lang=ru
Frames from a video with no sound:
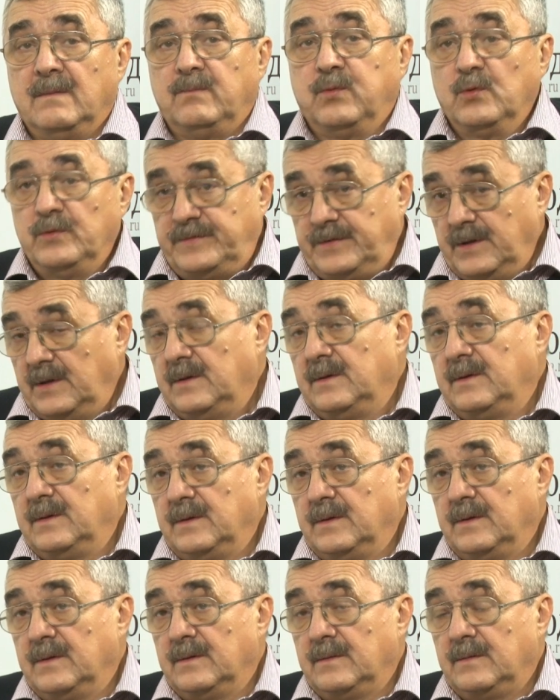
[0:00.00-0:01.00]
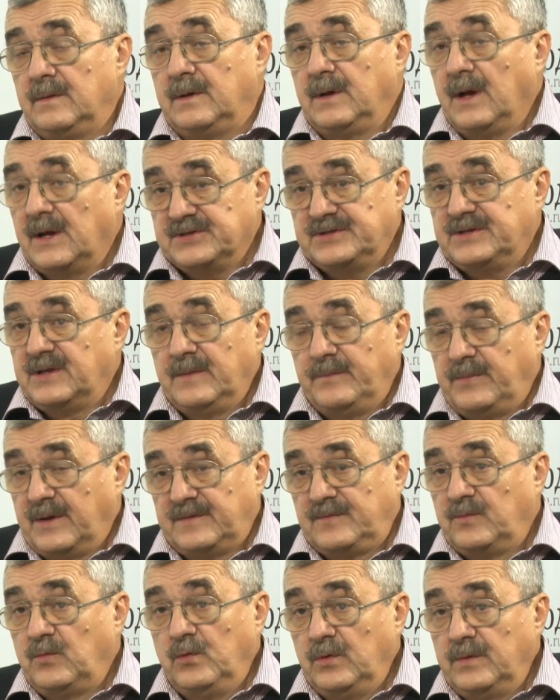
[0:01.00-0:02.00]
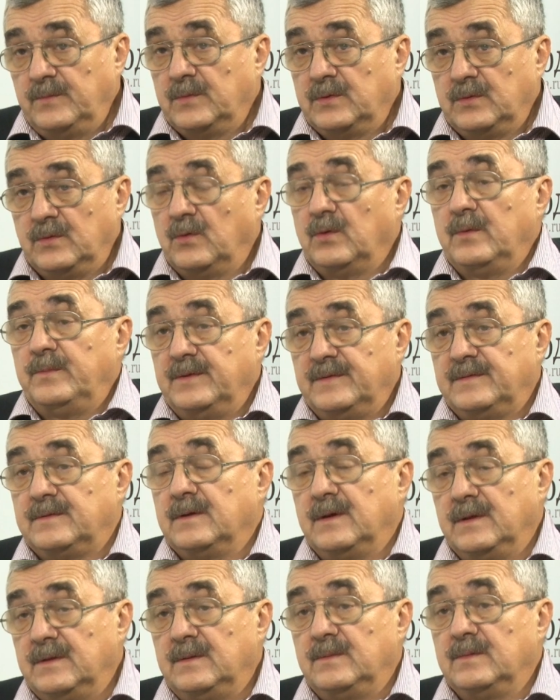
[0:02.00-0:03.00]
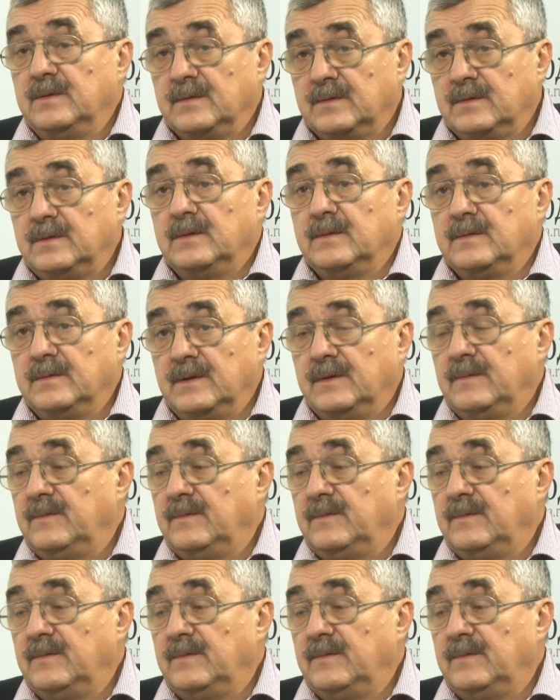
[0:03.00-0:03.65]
пусть э, каждая по-своему, но обе страны, безусловно,